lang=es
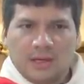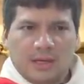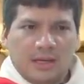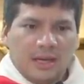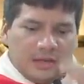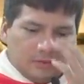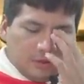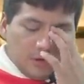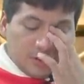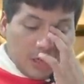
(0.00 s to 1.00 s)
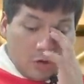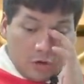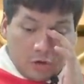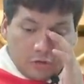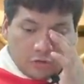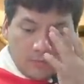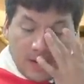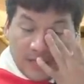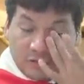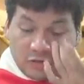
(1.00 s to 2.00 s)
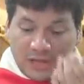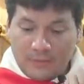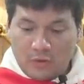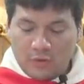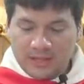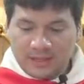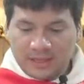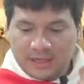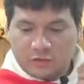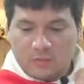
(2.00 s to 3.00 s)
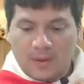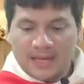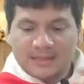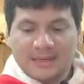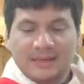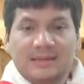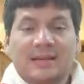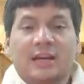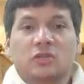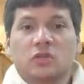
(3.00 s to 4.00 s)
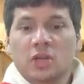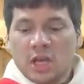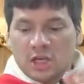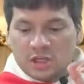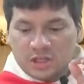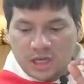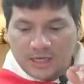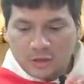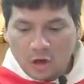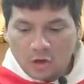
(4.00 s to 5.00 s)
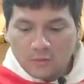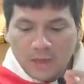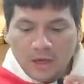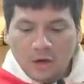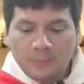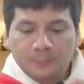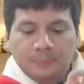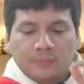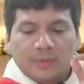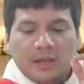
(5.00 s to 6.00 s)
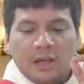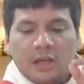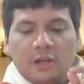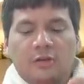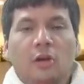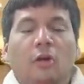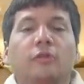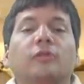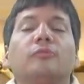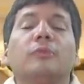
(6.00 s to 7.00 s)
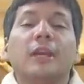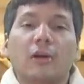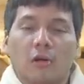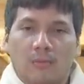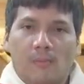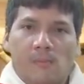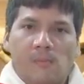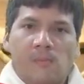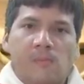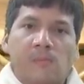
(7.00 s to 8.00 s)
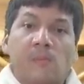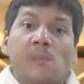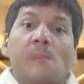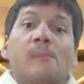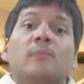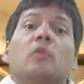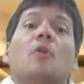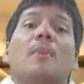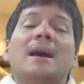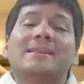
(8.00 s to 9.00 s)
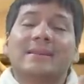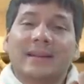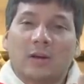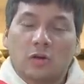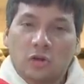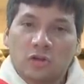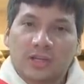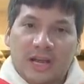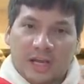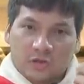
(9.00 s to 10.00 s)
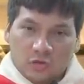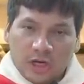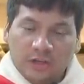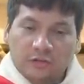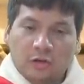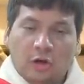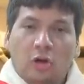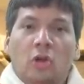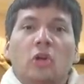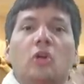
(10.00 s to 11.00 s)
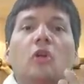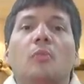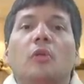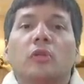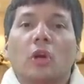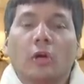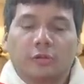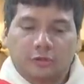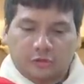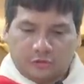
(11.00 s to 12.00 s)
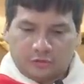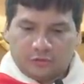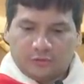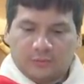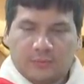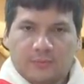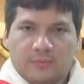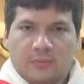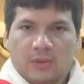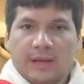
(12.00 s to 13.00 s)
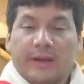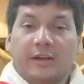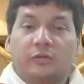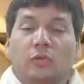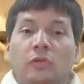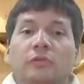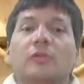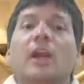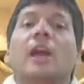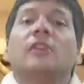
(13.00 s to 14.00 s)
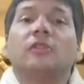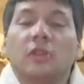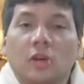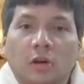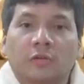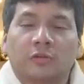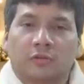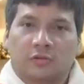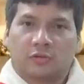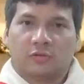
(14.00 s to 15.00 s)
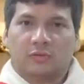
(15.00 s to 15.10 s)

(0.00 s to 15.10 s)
Y entonces hoy con Tomás nos damos cuenta que Tomás le dice a Jesús, Señor mío y Dios mío. Tomás reconoce a Jesucristo como Dios. Jesús es Dios.